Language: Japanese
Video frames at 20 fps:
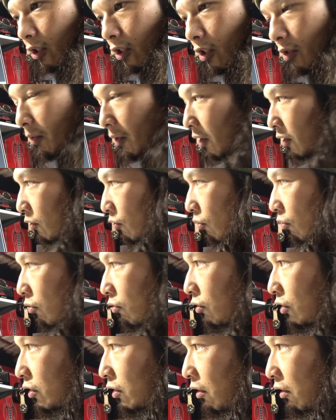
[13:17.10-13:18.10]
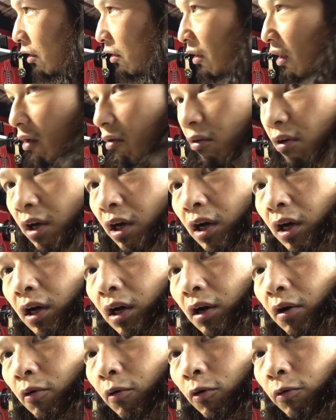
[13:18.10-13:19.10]
一番遠く行ったのは名古
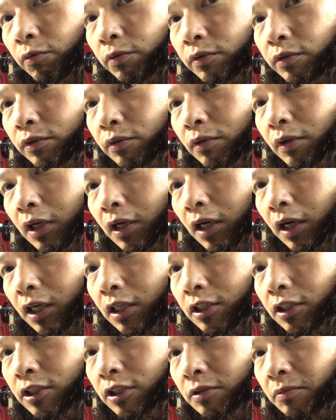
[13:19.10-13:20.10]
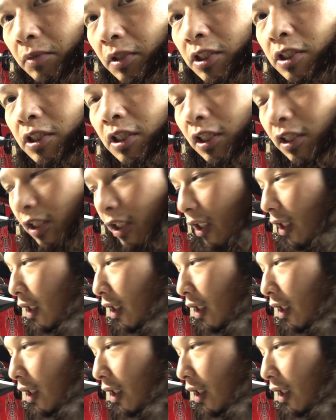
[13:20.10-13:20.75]
屋往復とかしましたね。